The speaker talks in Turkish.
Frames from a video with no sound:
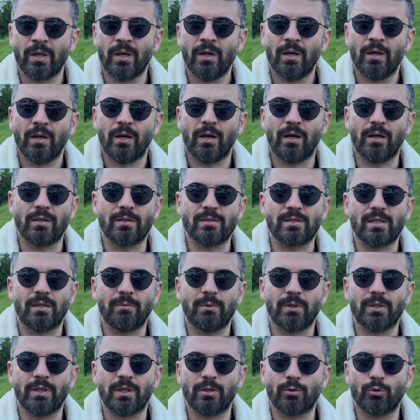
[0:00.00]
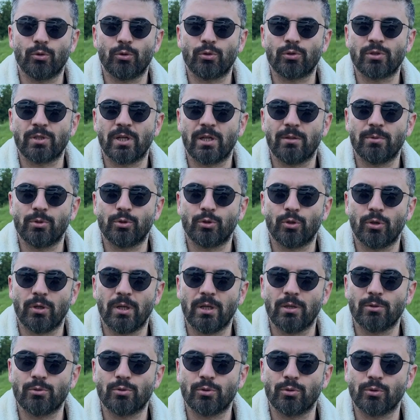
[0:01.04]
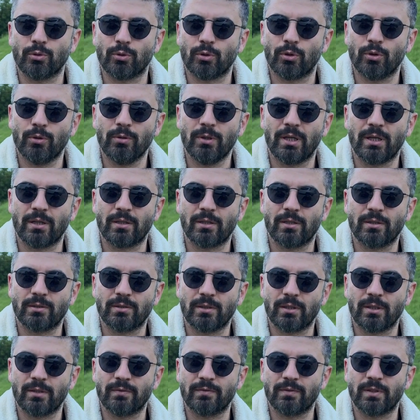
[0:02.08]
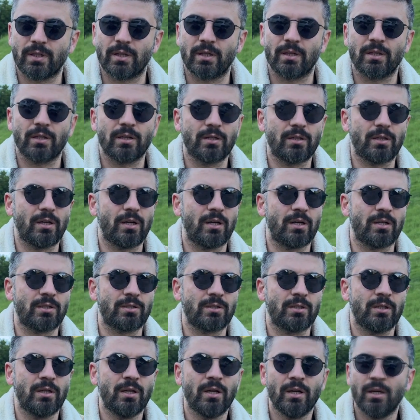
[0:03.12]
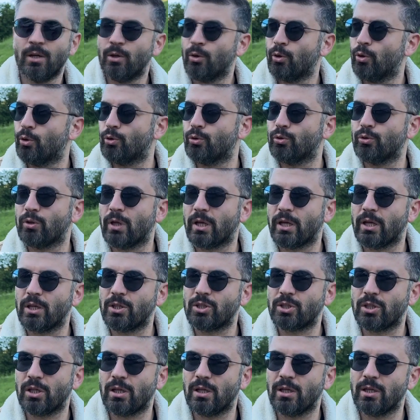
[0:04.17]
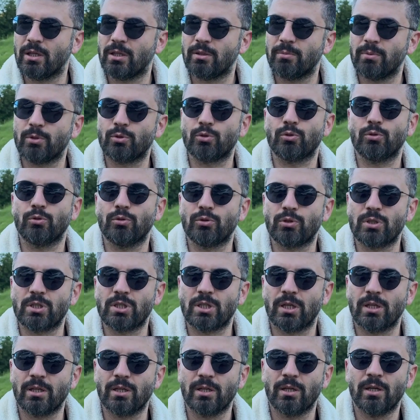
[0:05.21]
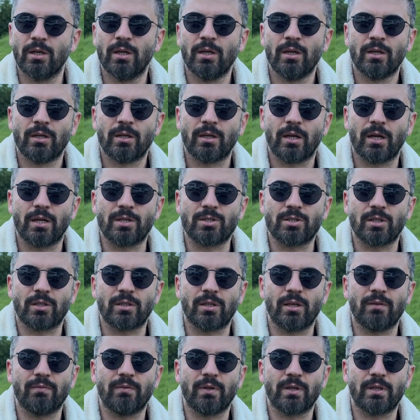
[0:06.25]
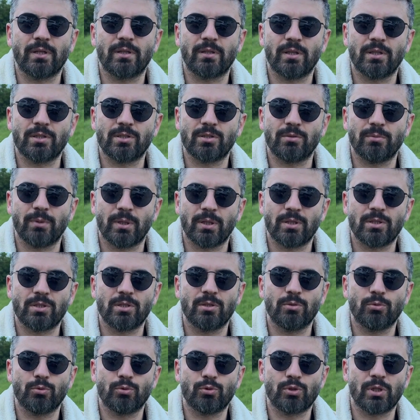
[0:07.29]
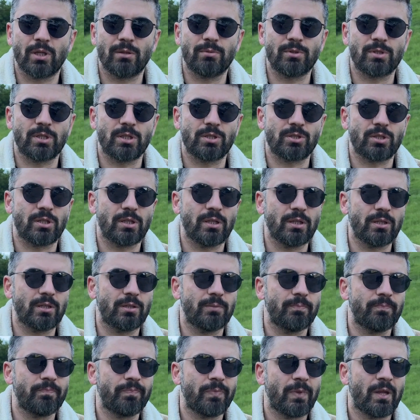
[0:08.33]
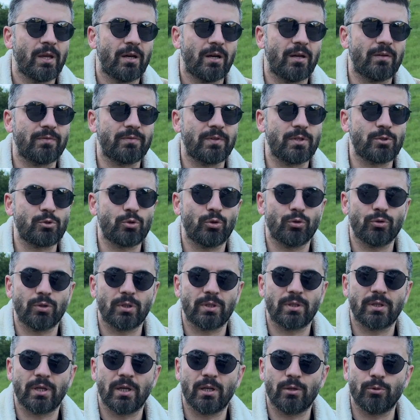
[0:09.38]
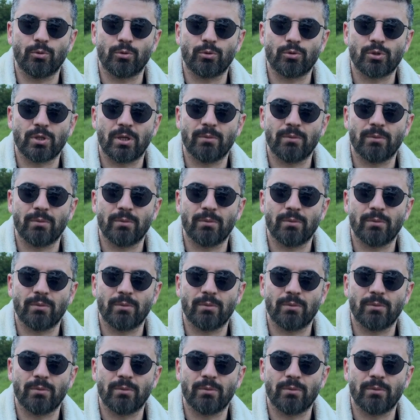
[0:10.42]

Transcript: Aynı zamanda görsel bir şölen sunuyor. Arka tarafta kar, önünde yeşillik, bir sürü çiçek. Gerçekten vakit geçirmek için güzel bir seçenek. Hafta sonları geliyoruz. Hem